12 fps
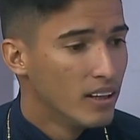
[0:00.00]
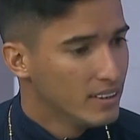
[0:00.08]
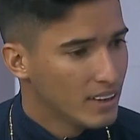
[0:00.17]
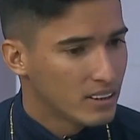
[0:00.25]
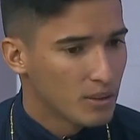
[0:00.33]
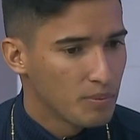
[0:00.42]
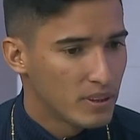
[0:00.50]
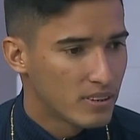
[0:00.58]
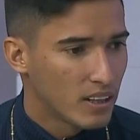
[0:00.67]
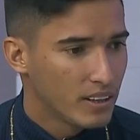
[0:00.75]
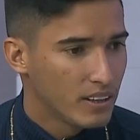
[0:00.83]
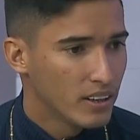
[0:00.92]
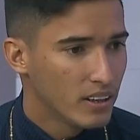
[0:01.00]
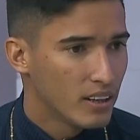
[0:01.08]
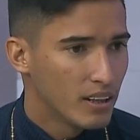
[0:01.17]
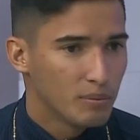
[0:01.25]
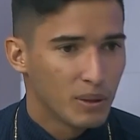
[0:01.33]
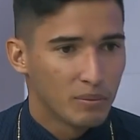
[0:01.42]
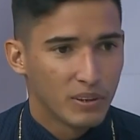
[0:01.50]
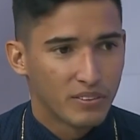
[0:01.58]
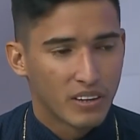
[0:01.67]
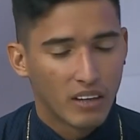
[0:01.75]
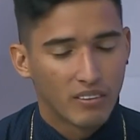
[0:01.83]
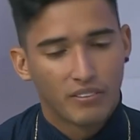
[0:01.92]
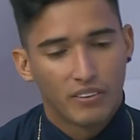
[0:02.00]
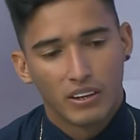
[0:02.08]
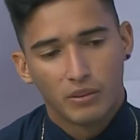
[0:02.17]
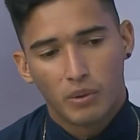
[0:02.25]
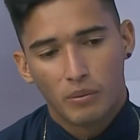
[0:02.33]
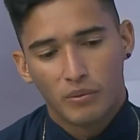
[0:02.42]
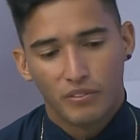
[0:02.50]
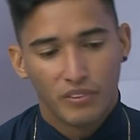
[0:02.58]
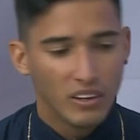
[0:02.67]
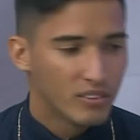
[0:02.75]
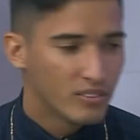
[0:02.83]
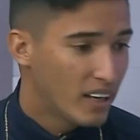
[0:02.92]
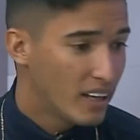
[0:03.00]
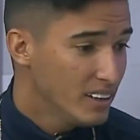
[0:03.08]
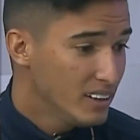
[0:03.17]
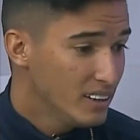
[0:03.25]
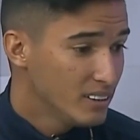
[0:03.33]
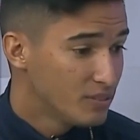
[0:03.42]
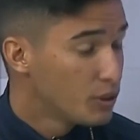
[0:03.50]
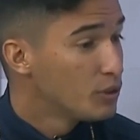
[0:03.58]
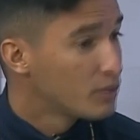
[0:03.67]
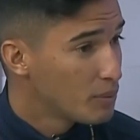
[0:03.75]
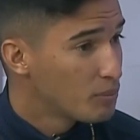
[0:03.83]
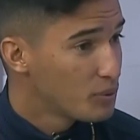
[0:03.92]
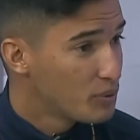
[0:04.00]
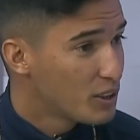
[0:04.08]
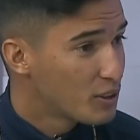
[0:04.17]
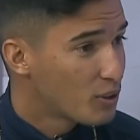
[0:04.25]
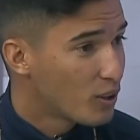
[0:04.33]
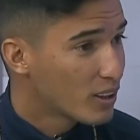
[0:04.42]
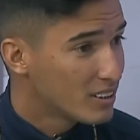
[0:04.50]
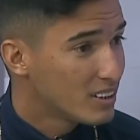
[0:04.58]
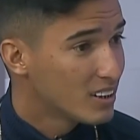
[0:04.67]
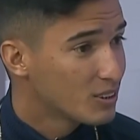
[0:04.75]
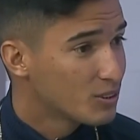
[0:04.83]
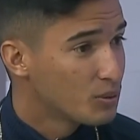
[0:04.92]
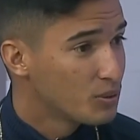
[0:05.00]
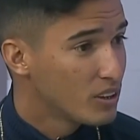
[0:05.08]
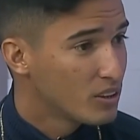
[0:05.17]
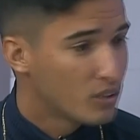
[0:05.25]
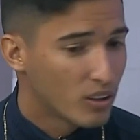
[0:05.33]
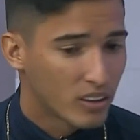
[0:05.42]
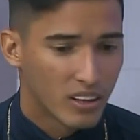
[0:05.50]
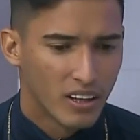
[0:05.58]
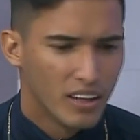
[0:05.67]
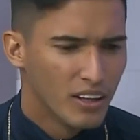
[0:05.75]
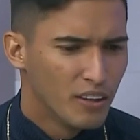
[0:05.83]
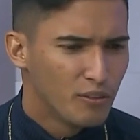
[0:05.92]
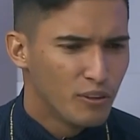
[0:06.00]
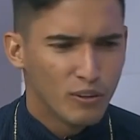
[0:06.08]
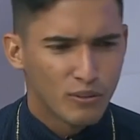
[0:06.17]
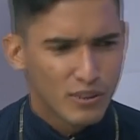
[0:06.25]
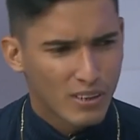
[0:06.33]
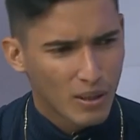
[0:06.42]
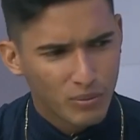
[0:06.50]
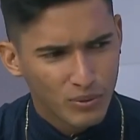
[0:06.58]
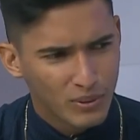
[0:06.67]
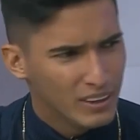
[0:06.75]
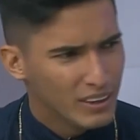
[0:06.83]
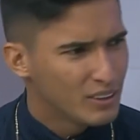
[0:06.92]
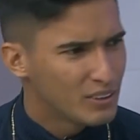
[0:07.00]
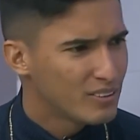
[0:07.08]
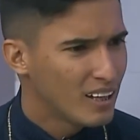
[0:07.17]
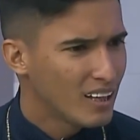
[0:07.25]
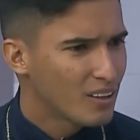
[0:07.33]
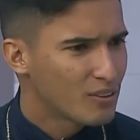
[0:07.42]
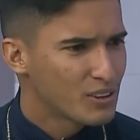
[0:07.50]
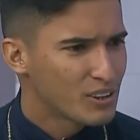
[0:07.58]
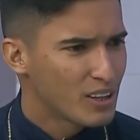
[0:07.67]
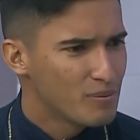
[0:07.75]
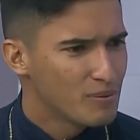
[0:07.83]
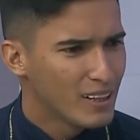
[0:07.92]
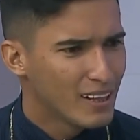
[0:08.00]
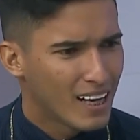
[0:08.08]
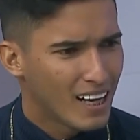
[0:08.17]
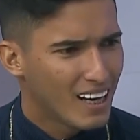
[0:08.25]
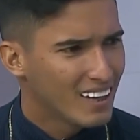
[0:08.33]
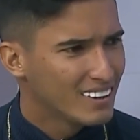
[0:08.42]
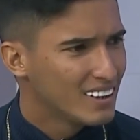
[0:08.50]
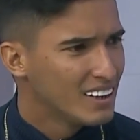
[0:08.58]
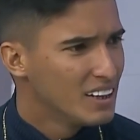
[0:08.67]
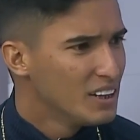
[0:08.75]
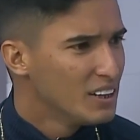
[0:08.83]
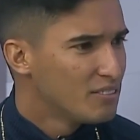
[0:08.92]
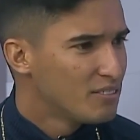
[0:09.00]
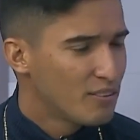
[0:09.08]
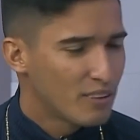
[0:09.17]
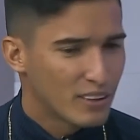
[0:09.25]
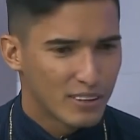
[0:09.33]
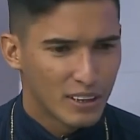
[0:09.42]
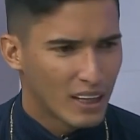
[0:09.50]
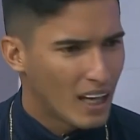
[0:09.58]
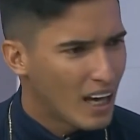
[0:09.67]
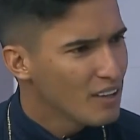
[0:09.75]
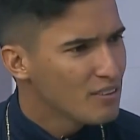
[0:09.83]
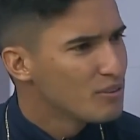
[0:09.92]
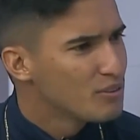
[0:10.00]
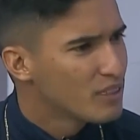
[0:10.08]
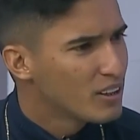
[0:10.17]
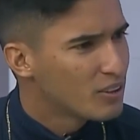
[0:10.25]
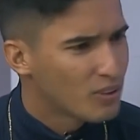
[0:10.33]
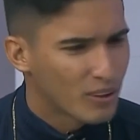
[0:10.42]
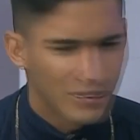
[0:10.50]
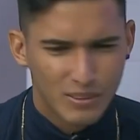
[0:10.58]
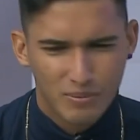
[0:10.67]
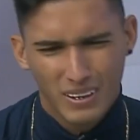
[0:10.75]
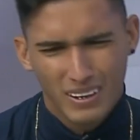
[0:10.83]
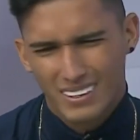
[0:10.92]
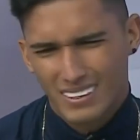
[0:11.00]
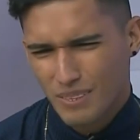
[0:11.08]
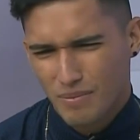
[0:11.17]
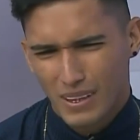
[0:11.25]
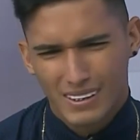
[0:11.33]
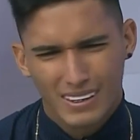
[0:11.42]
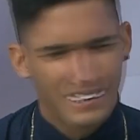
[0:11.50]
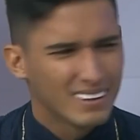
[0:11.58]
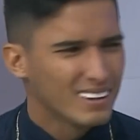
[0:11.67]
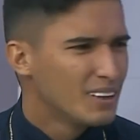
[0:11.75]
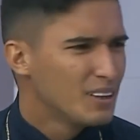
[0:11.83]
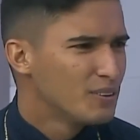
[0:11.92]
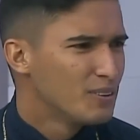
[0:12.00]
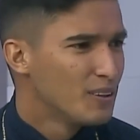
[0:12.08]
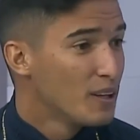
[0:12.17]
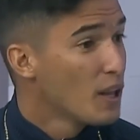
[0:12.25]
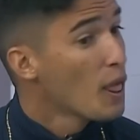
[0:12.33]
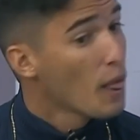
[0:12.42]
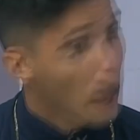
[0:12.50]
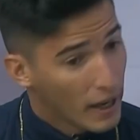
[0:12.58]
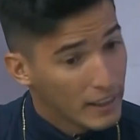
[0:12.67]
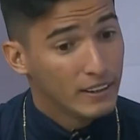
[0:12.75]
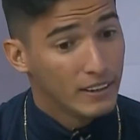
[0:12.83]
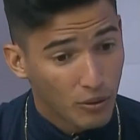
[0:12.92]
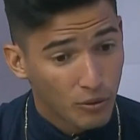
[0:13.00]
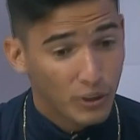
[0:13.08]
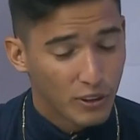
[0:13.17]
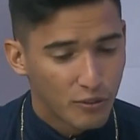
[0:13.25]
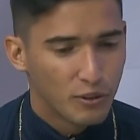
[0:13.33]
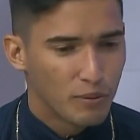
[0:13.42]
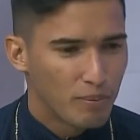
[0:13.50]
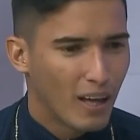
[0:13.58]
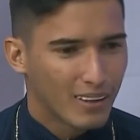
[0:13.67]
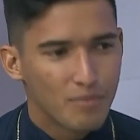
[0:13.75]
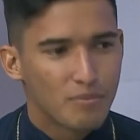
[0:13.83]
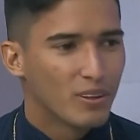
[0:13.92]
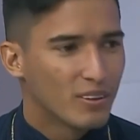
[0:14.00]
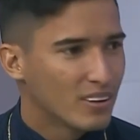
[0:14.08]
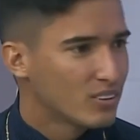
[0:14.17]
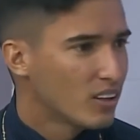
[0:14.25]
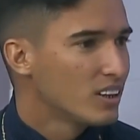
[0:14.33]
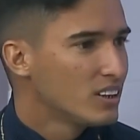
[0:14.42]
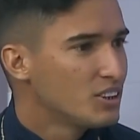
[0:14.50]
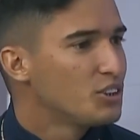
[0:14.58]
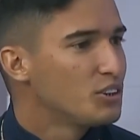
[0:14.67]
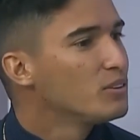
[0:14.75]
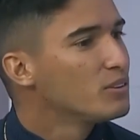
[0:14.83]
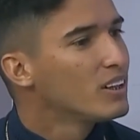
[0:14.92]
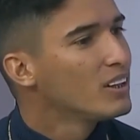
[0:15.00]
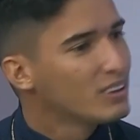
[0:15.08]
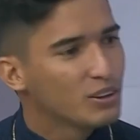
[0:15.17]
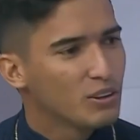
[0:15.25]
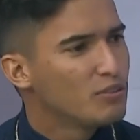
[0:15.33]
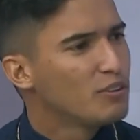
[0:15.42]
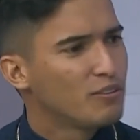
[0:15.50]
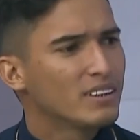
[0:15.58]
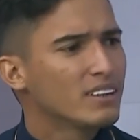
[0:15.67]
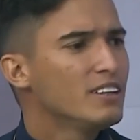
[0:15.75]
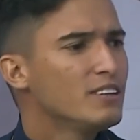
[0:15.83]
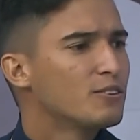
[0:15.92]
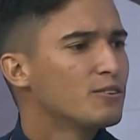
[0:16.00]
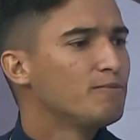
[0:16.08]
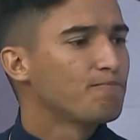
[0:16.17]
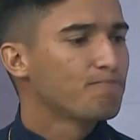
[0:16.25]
Nessa pizzaria, a minha mãe ficava falando para mim, filho, vai. Foi no tempo do TikTok, assim que lançou uhum. o TikTok. Filho, você é bonito, vai lá conquistar a mulherada, vai fazer live no TikTok. Eu disse, mãe, eu não tenho paciência não. Aí da noite eu fui, ah, tá bom, ela só tá insistindo tanto, então eu vou fazer isso.